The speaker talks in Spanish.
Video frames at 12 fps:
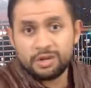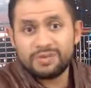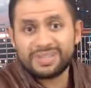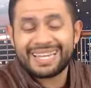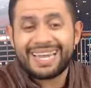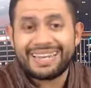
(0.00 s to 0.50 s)

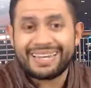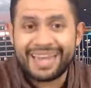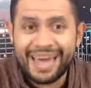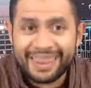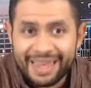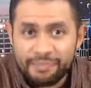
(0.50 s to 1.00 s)
No es
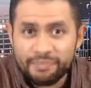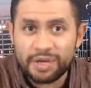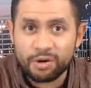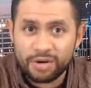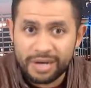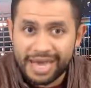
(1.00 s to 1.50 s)
nada,
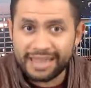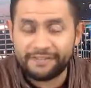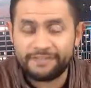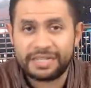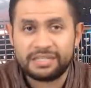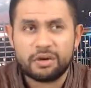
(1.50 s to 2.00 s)
pero
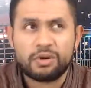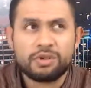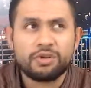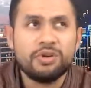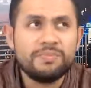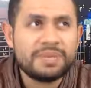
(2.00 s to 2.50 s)
nada fácil.
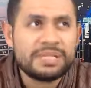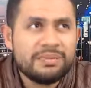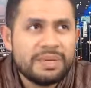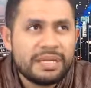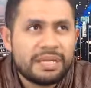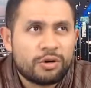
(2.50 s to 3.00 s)
Cuando yo empecé
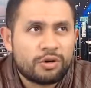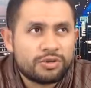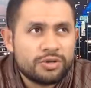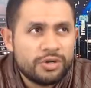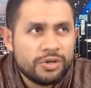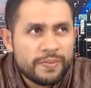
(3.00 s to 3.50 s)
mi
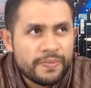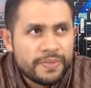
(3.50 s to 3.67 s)
negocio,